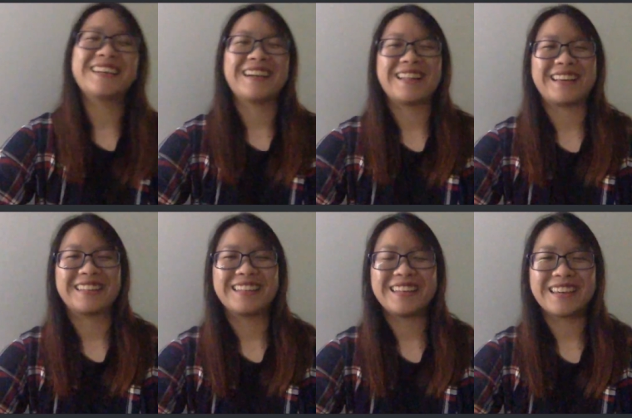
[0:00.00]
là
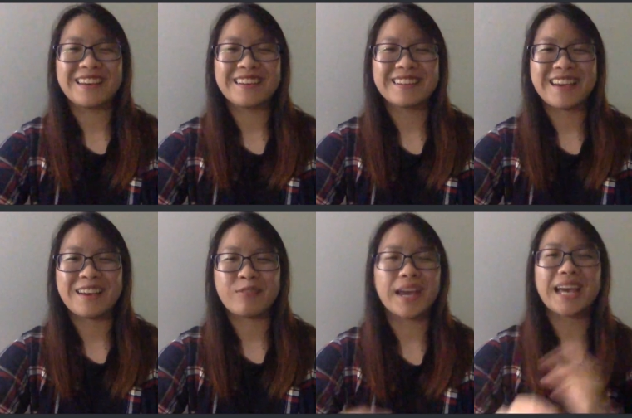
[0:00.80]
thiết kế ra
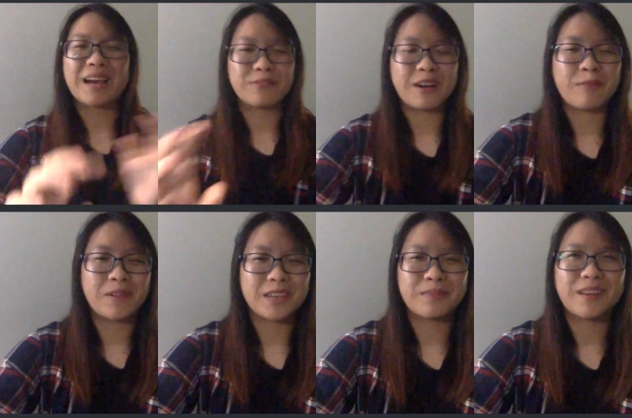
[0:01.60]
một cái căn phòng
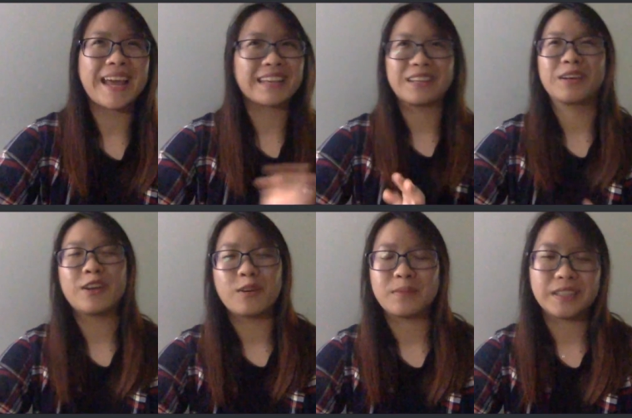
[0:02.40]
mà trong đó đặt những cái
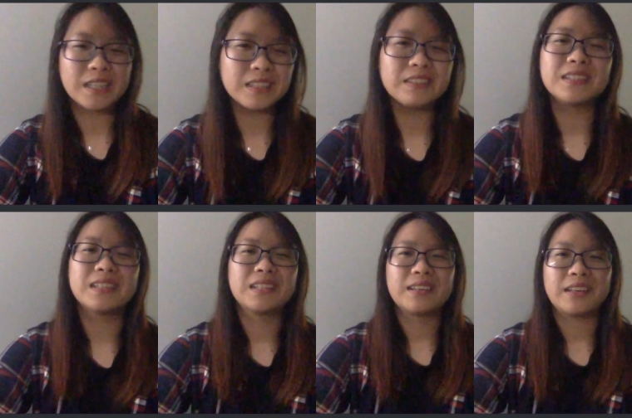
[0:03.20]
đồ mình thích
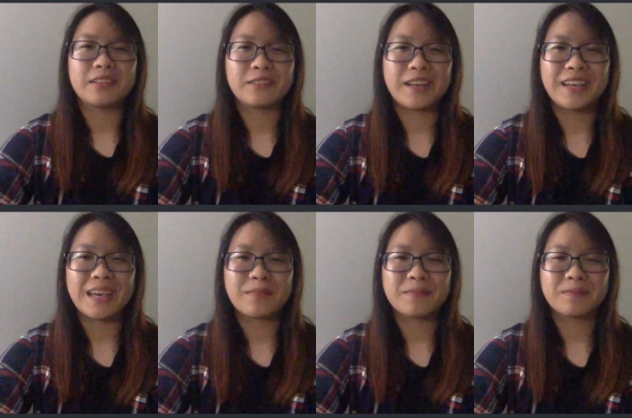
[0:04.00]
thì sau đấy
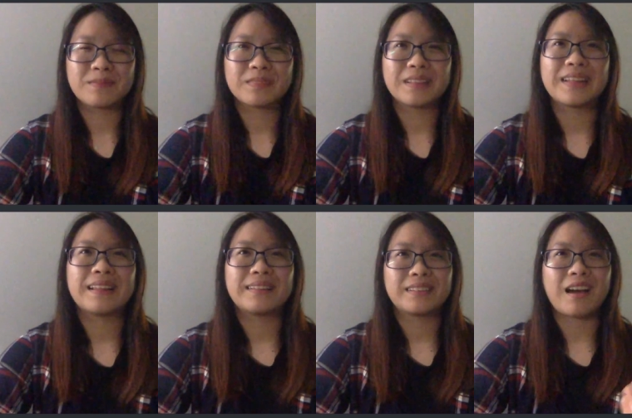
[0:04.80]
em
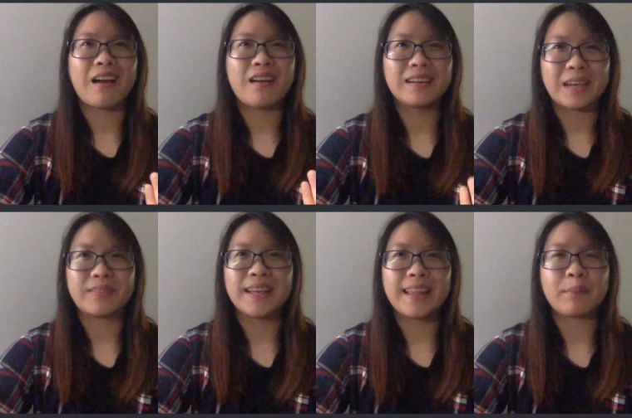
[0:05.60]
có cảm
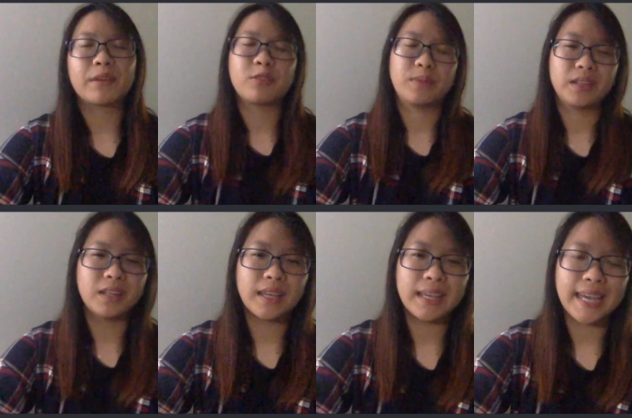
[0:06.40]
giác là mặc dù mình thích
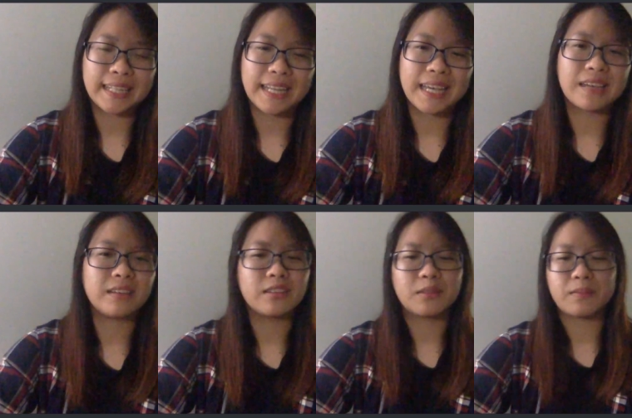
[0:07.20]
cái ngành này
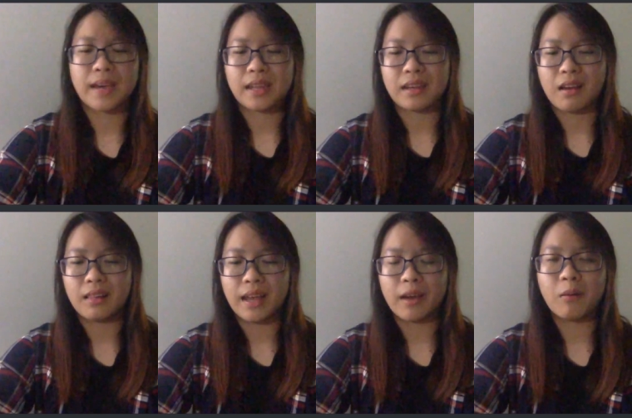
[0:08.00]
nhưng mà nó
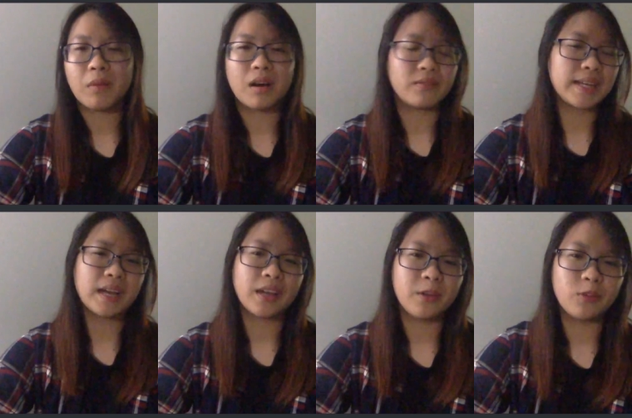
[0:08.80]
lại không hợp với năng
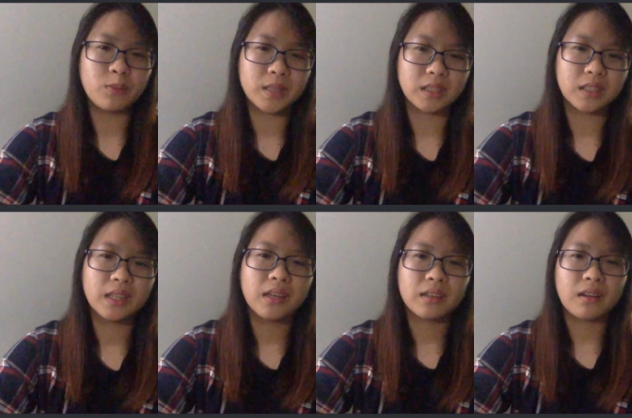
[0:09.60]
khiếu của mình
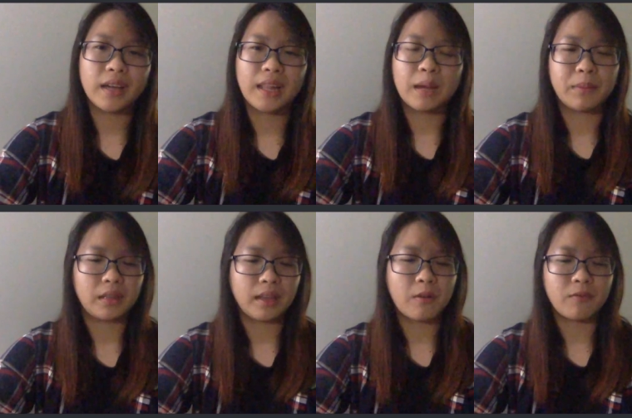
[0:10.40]
có nghĩa là mình
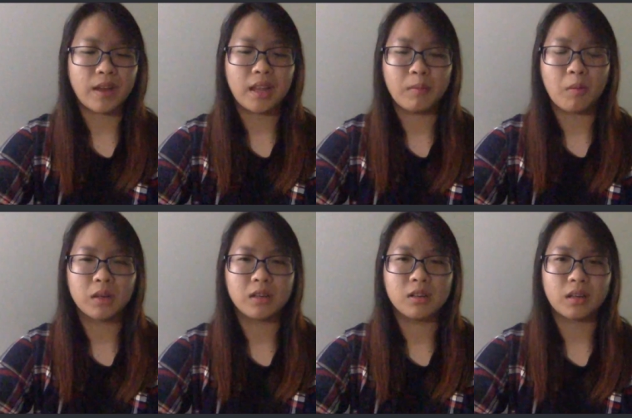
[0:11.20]
không phải là một
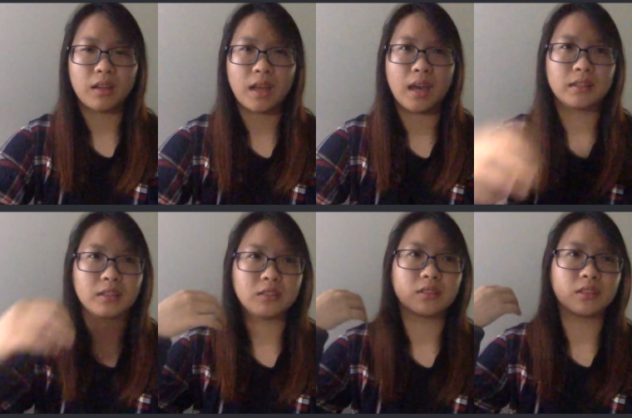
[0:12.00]
người có thể
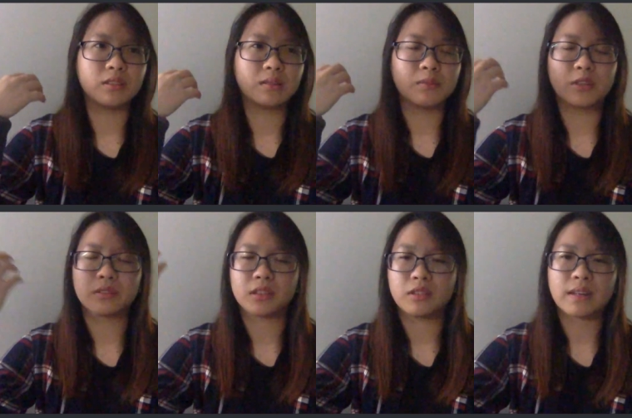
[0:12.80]
tưởng tượng mường
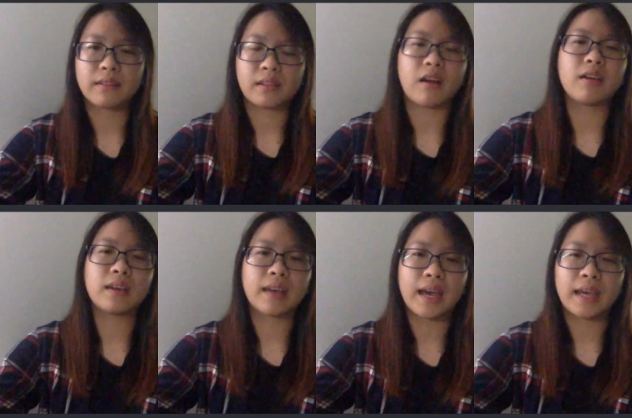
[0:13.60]
tượng ra giỏi
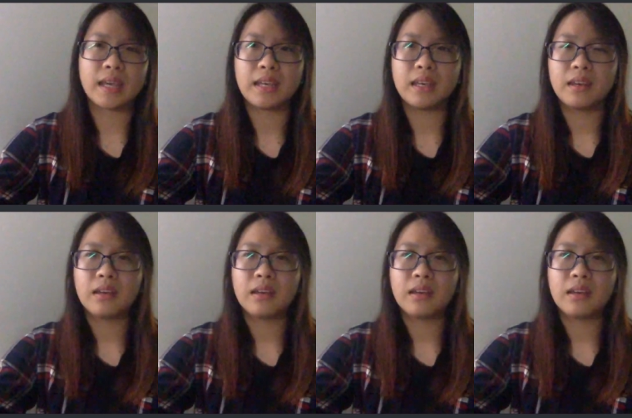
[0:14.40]
cái